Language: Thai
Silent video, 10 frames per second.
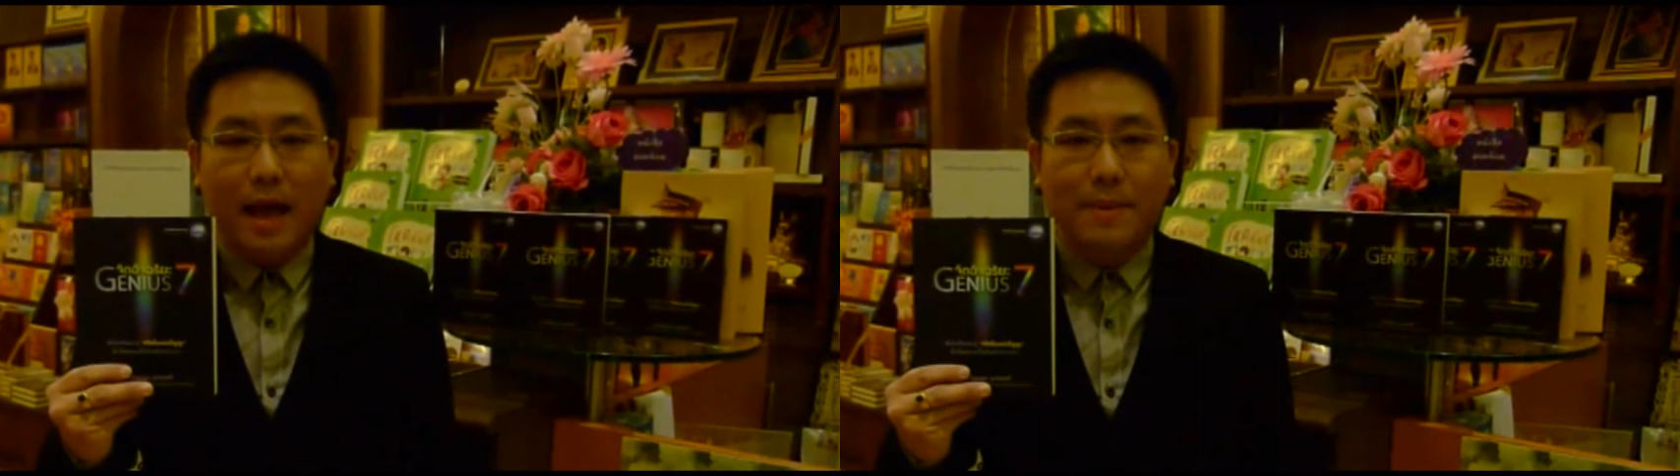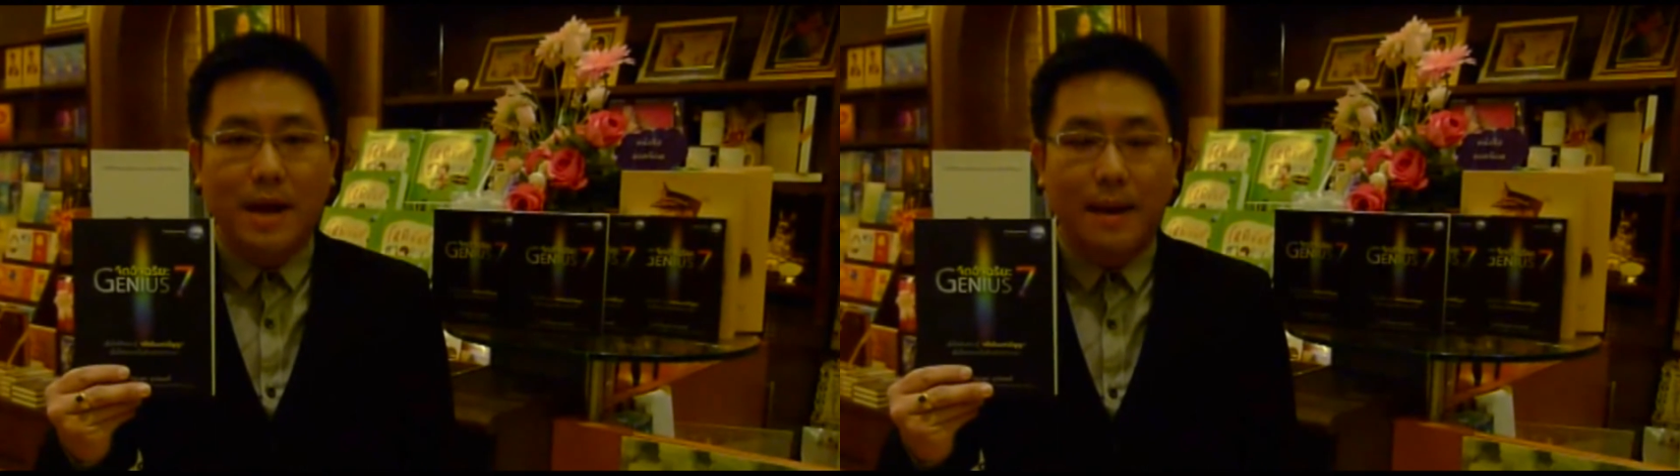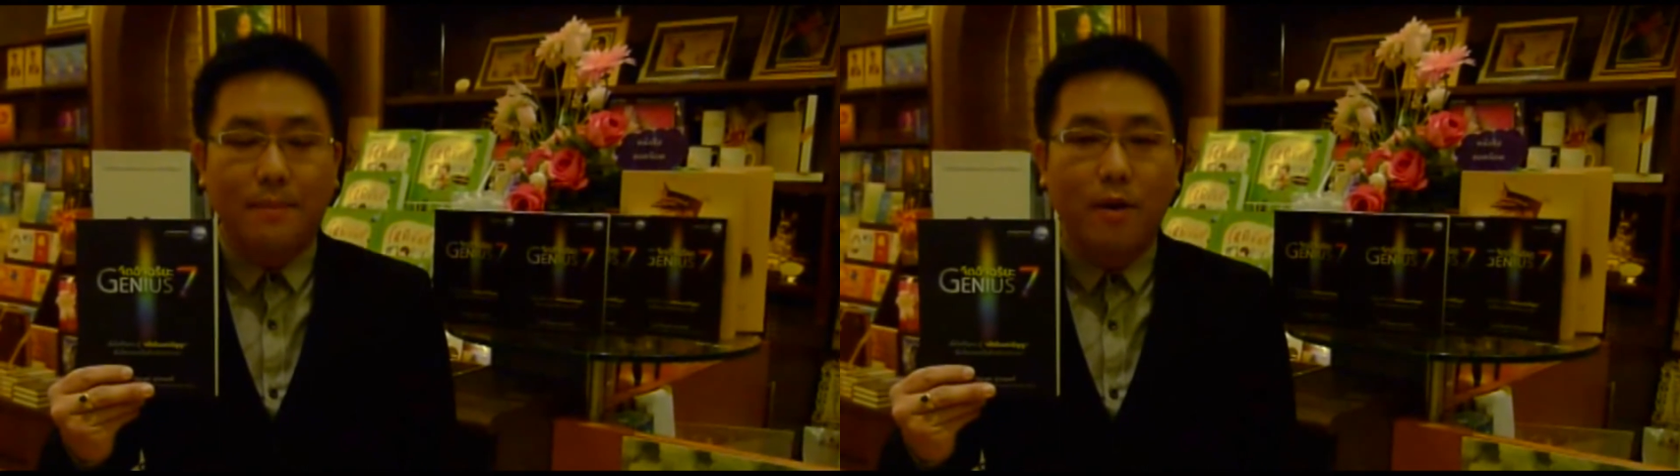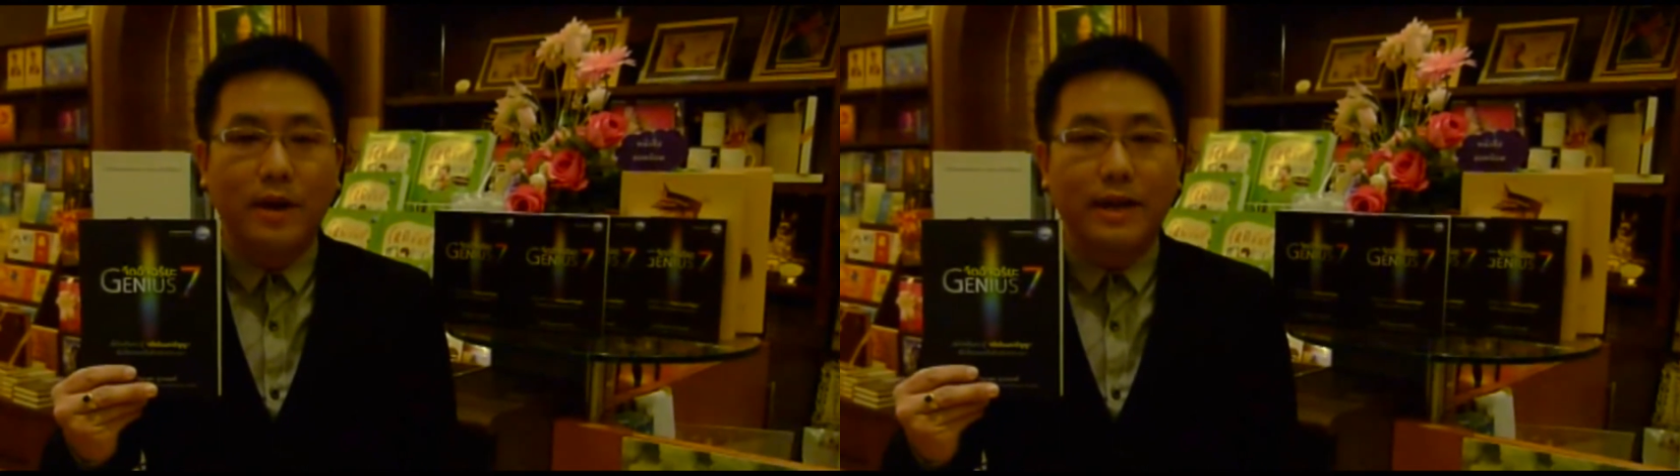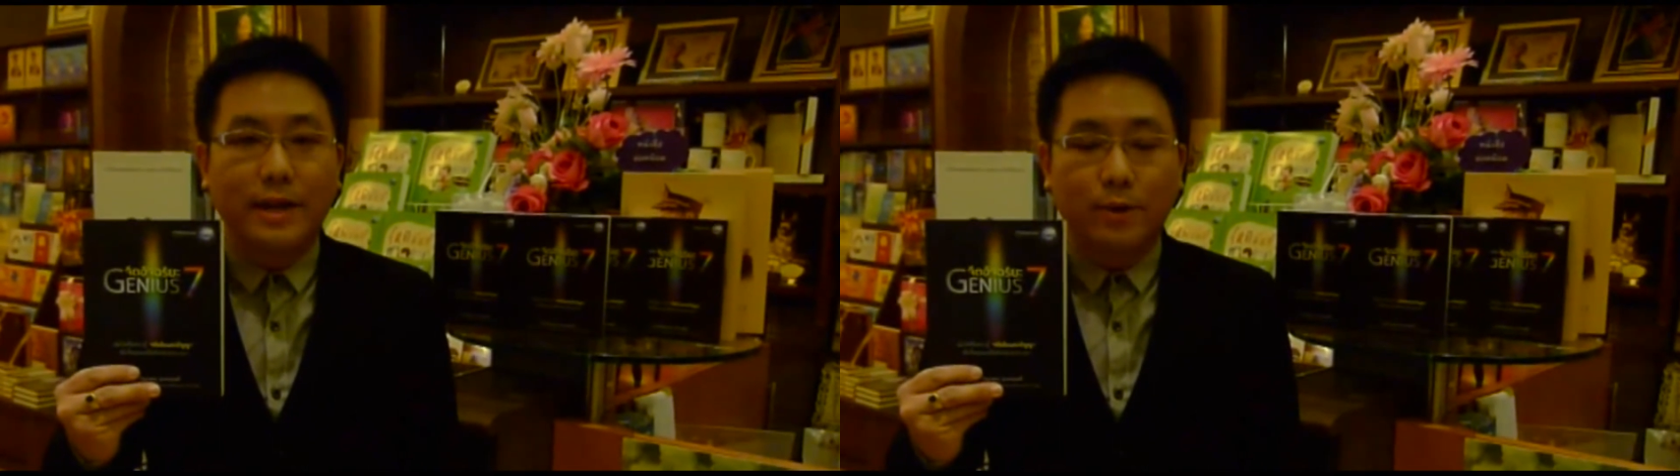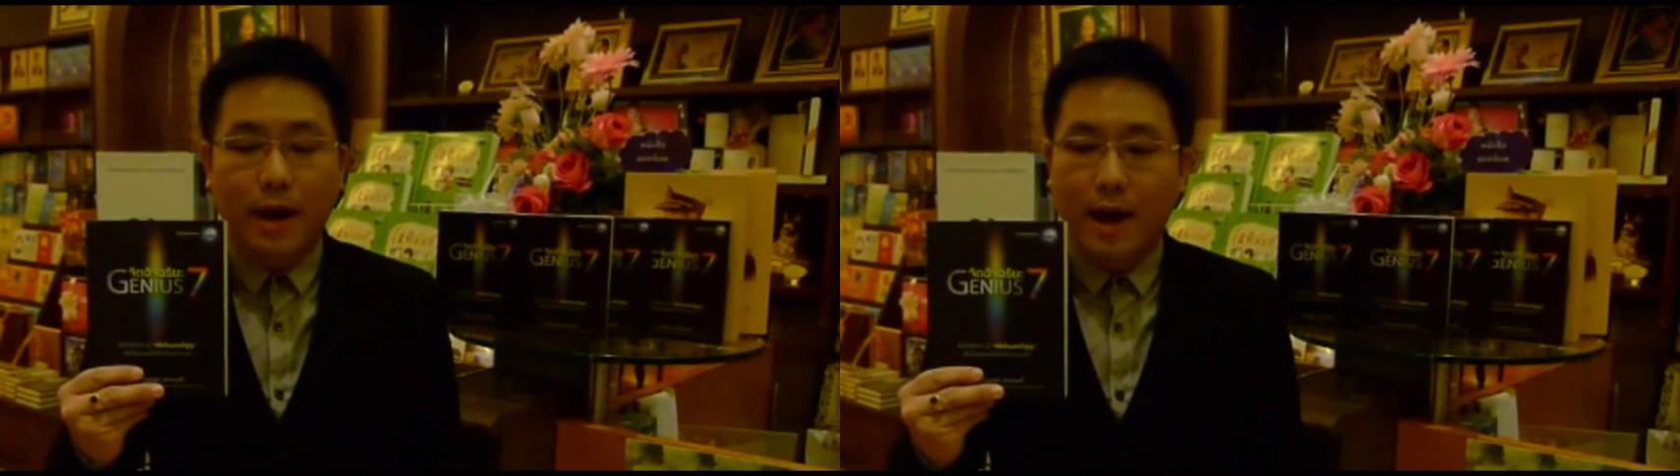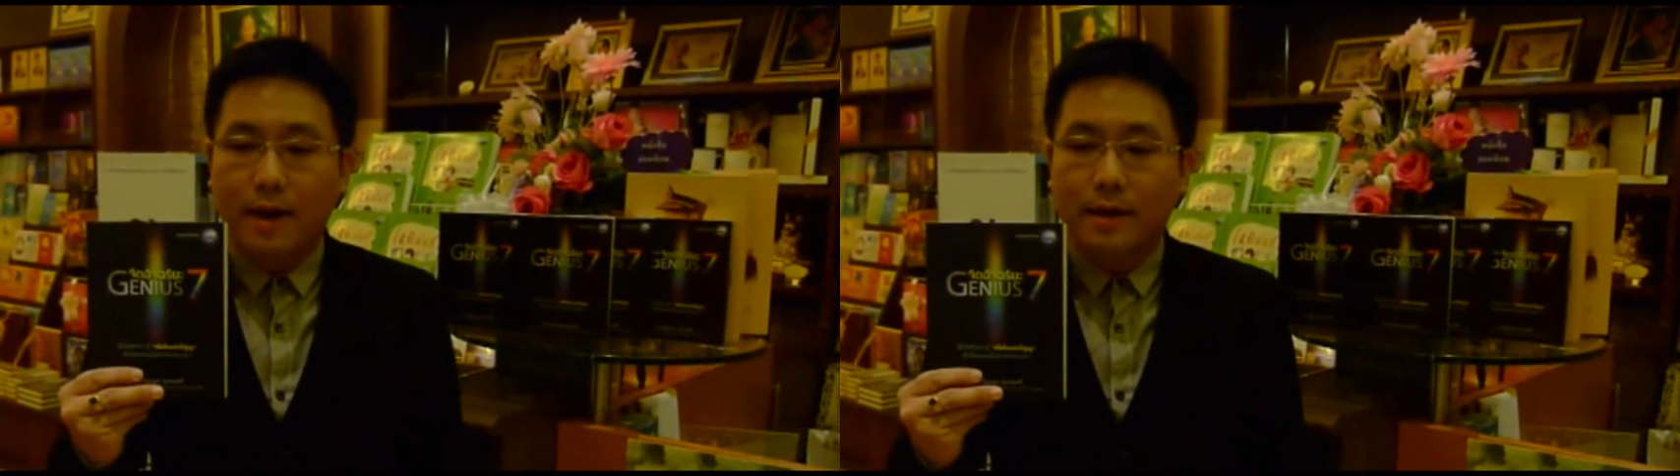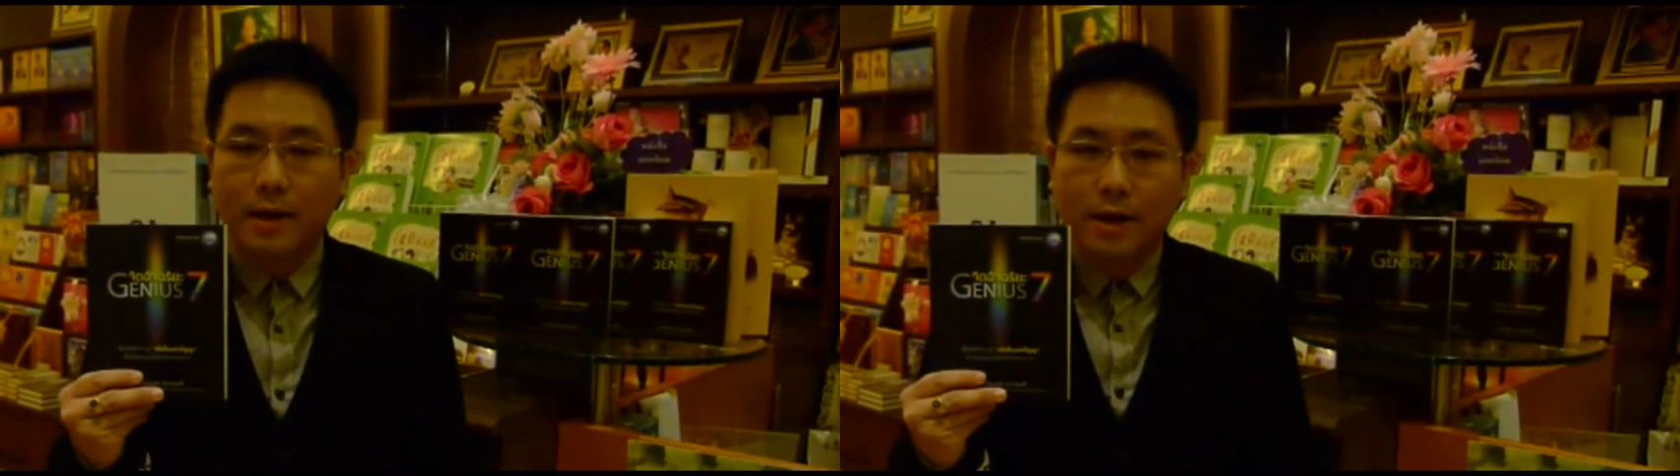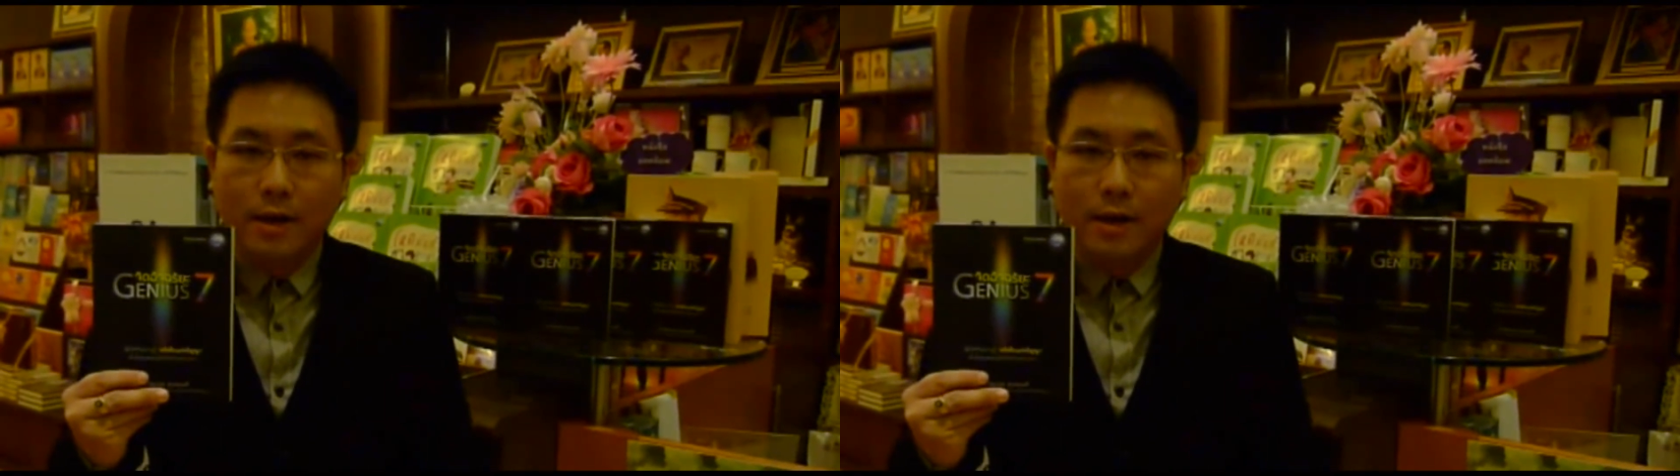แต่ไม่อาจมองเห็นคิวได้